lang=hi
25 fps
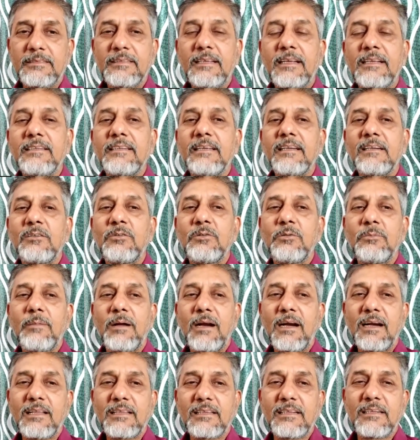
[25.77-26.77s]
संजय
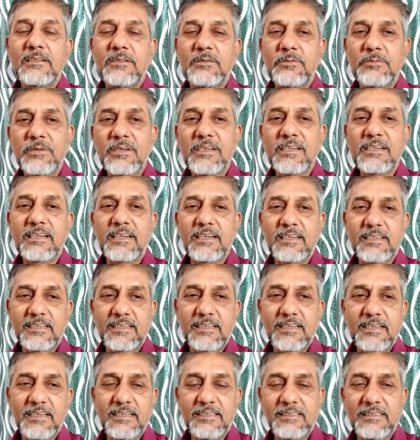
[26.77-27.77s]
कुमार ने ट्वीट
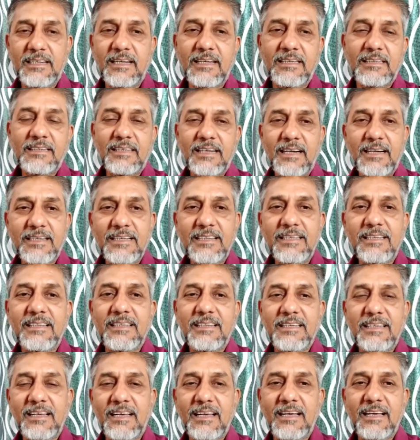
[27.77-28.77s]
करके जानकारी
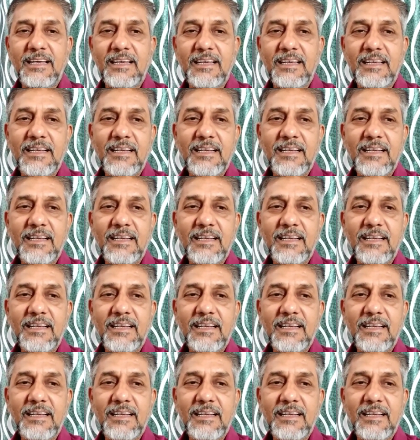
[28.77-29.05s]
दी है